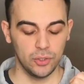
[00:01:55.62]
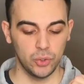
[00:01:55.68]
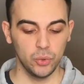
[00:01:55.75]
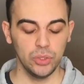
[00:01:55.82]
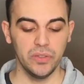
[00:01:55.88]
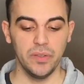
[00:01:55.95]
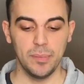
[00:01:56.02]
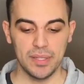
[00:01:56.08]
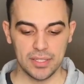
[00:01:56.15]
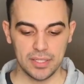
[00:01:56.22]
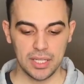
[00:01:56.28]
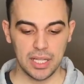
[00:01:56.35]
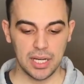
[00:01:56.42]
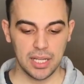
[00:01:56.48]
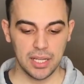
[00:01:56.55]
Tu devi
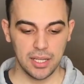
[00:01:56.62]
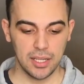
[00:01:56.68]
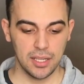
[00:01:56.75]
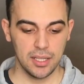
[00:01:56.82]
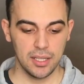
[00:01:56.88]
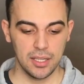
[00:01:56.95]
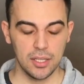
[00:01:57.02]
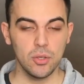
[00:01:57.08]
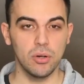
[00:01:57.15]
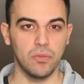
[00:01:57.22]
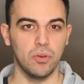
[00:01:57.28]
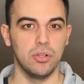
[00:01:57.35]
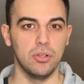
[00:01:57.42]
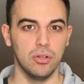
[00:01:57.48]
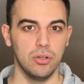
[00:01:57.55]
pensare, io lo
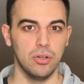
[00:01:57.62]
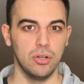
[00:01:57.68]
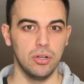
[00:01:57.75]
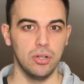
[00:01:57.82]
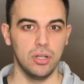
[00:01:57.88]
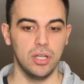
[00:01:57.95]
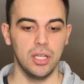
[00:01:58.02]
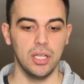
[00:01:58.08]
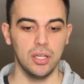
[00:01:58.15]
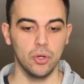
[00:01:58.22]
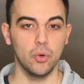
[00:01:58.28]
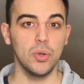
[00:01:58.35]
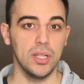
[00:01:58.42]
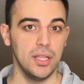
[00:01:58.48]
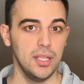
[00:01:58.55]
voglio,
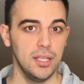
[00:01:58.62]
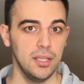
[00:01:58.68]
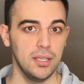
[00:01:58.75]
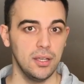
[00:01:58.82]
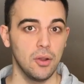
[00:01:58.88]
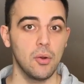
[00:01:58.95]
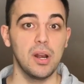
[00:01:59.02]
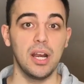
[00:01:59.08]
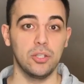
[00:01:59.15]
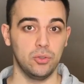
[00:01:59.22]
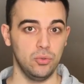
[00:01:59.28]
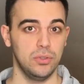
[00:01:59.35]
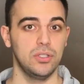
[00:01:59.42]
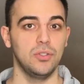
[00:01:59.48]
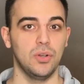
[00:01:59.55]
quindi qual è la
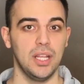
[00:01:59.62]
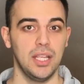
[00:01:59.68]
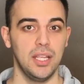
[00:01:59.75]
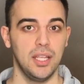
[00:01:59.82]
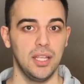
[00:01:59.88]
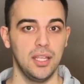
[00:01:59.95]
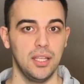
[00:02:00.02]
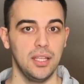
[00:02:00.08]
soluzione?